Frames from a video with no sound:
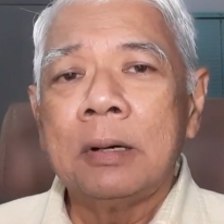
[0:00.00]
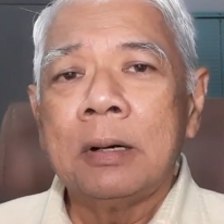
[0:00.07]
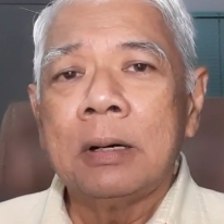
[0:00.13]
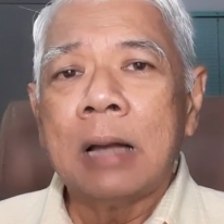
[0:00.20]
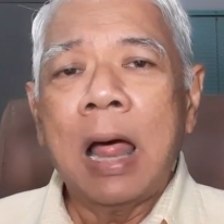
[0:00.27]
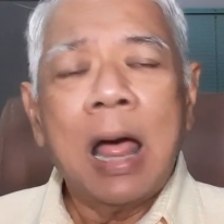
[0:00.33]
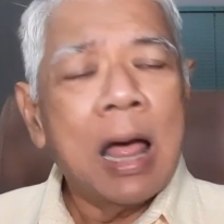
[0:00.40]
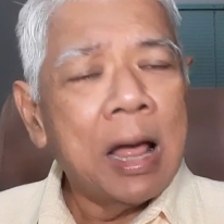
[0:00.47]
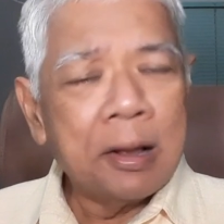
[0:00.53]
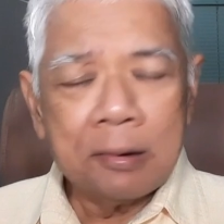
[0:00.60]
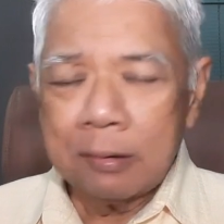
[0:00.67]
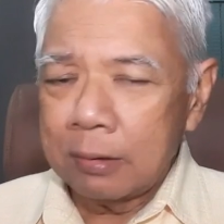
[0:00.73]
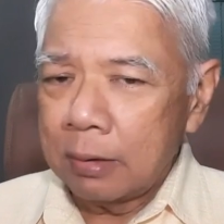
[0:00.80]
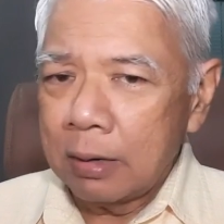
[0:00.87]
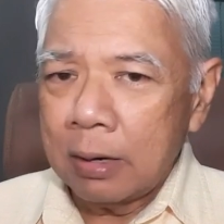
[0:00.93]
ถ้าหาก
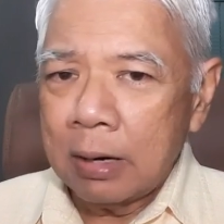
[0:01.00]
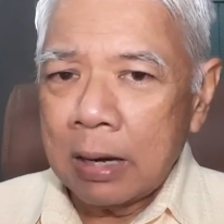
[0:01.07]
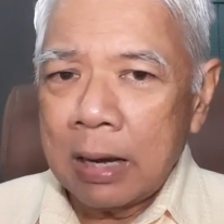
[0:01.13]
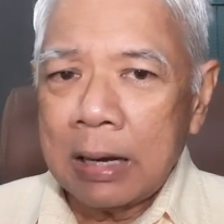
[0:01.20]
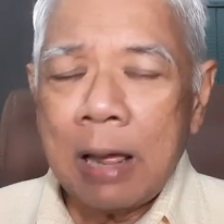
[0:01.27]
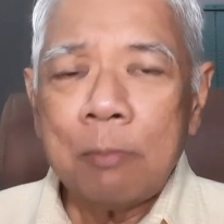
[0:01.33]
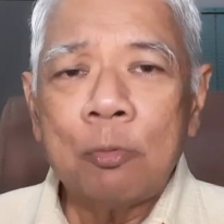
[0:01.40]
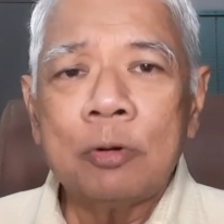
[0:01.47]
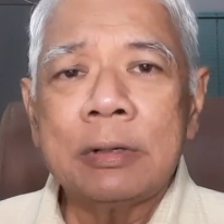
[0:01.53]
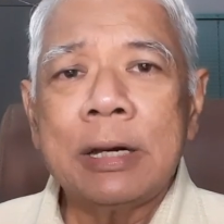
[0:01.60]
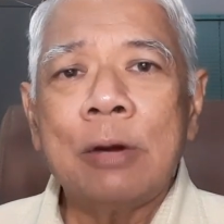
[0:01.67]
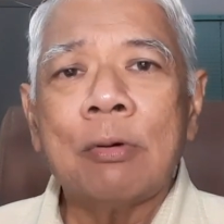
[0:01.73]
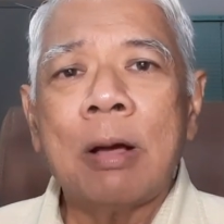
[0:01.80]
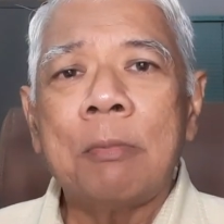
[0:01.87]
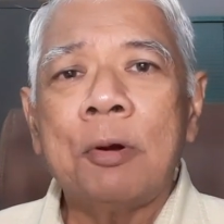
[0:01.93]
คณะมนตรี
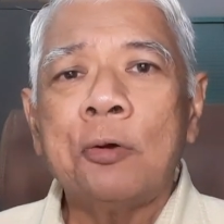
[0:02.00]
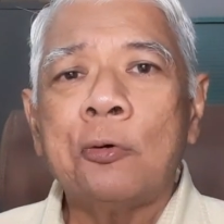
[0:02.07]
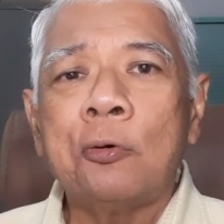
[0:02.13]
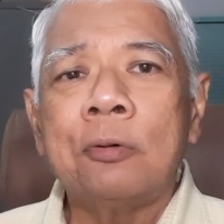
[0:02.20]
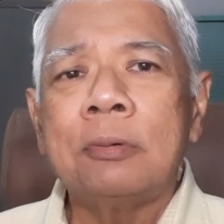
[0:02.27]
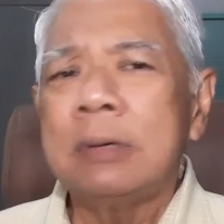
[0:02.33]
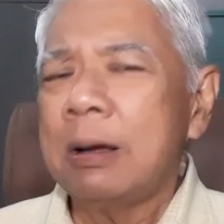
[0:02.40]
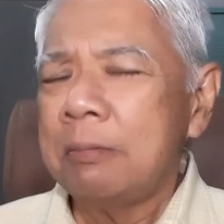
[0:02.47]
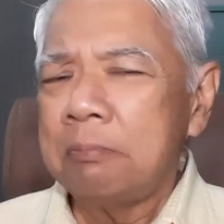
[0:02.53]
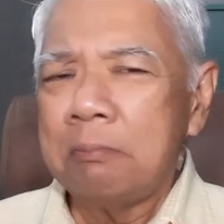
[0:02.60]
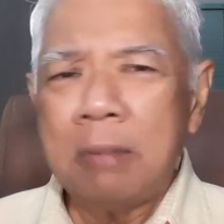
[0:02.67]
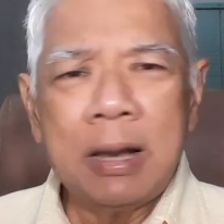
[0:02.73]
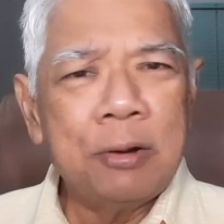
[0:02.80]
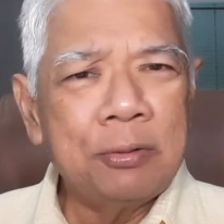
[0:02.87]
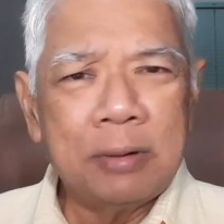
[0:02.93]
ความมั่นคงยัง
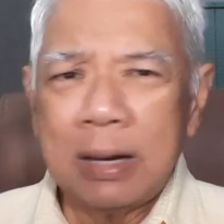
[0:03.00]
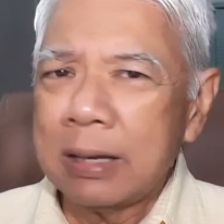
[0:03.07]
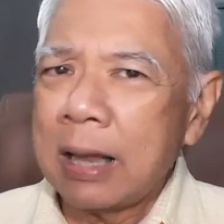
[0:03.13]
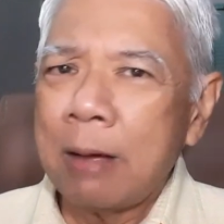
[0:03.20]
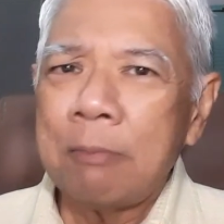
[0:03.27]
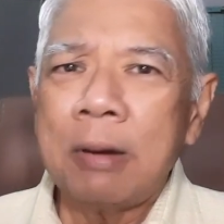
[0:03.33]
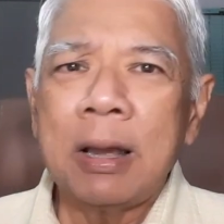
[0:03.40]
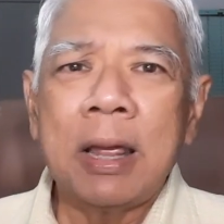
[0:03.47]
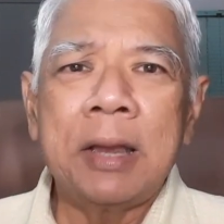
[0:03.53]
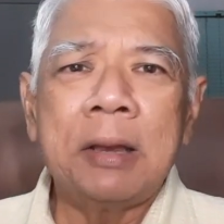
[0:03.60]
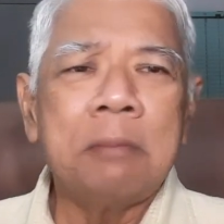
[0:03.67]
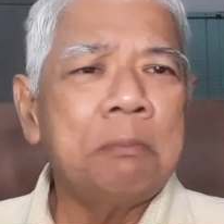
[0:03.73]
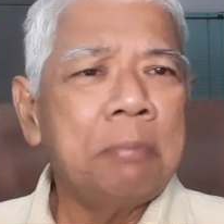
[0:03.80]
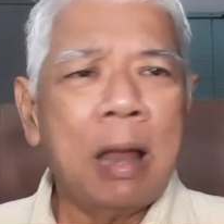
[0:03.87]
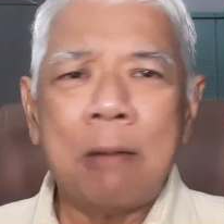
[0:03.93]
ไม่รู้จะทำอะไรยั
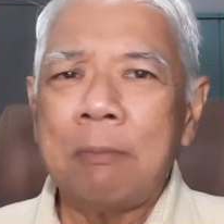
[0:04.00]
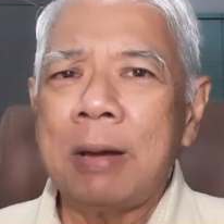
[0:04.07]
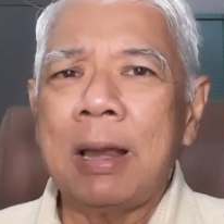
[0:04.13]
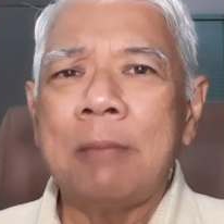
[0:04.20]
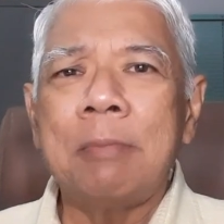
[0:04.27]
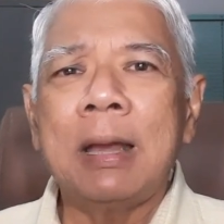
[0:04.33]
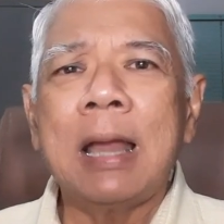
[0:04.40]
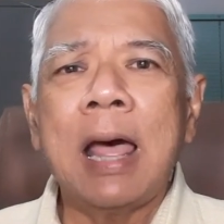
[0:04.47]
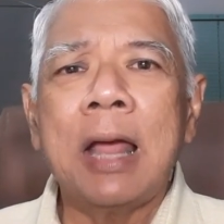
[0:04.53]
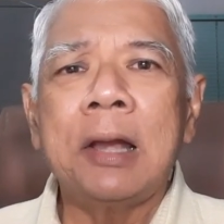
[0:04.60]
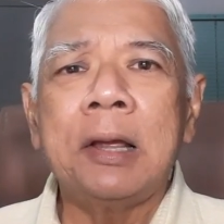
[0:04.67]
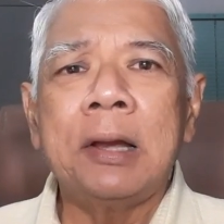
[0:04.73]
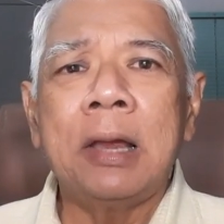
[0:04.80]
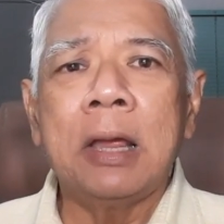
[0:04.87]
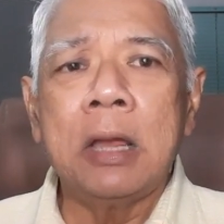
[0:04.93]
งทำอะไรไม่ได้เล
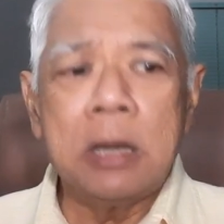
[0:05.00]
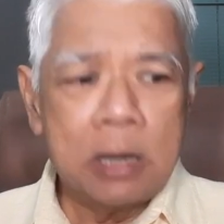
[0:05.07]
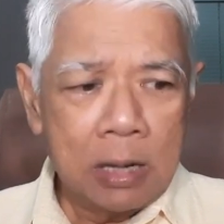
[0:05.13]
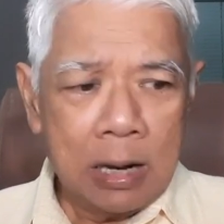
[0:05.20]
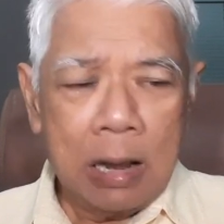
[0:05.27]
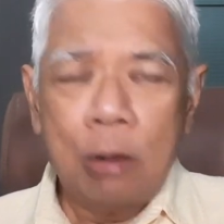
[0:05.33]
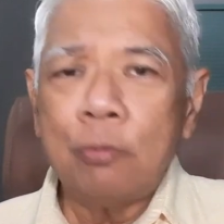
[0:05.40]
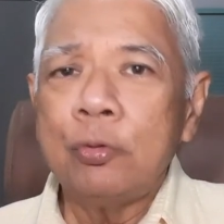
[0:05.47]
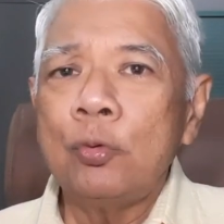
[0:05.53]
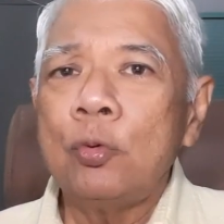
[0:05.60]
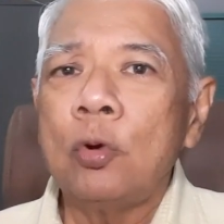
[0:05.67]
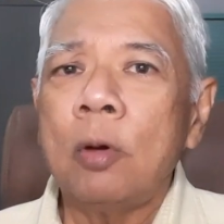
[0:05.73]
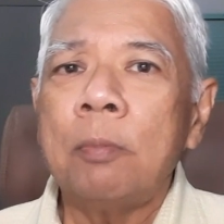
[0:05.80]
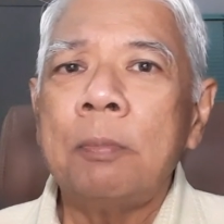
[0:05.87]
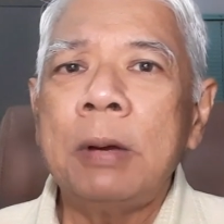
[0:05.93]
ยเนี่ยเขาสู้
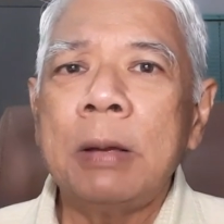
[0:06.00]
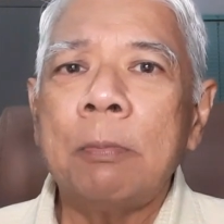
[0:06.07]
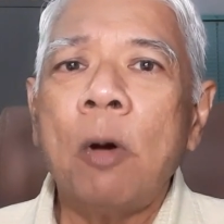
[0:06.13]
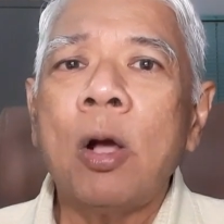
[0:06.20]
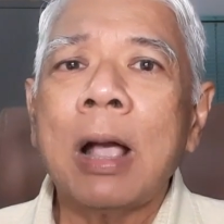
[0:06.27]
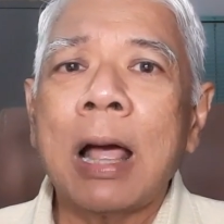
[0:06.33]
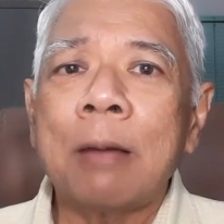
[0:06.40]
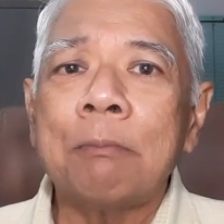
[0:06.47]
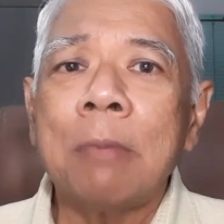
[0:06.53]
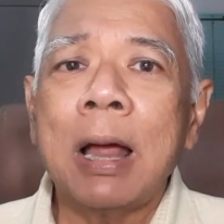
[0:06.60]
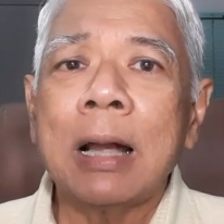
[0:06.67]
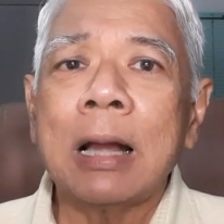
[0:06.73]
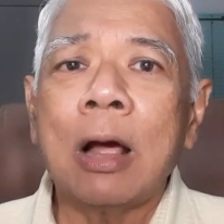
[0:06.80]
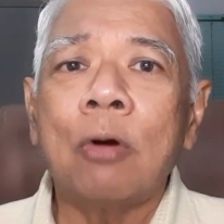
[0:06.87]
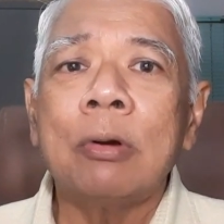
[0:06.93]
รบเพื่อป้องกันบ้าน
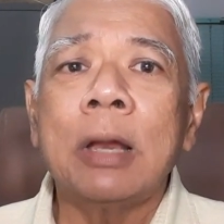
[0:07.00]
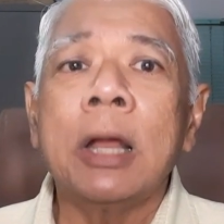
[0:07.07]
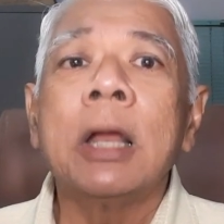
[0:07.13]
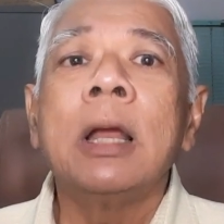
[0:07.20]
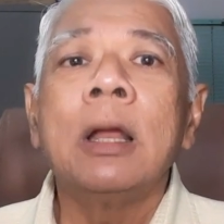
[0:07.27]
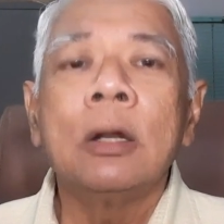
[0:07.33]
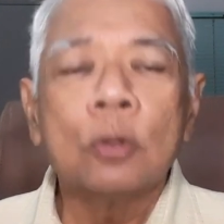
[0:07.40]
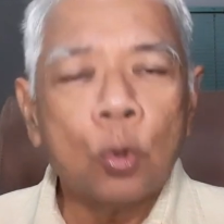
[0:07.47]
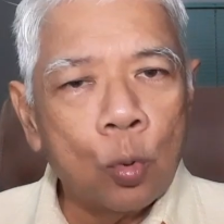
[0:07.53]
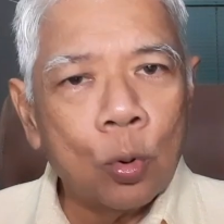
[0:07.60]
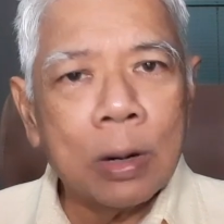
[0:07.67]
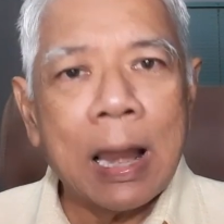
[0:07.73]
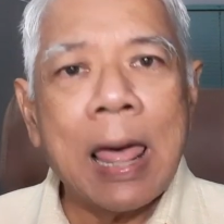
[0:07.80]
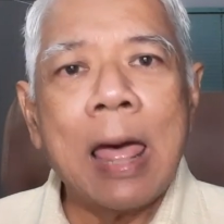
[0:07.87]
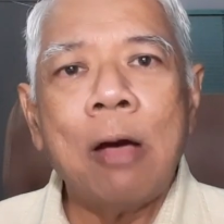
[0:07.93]
เขาเนี่ยถูก
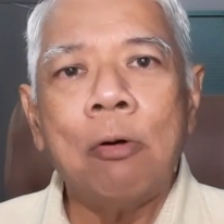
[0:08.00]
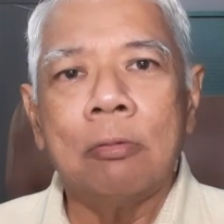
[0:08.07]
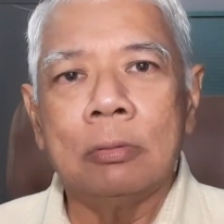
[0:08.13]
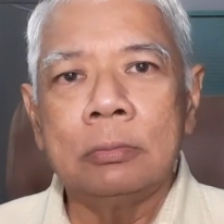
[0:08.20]
แล้ว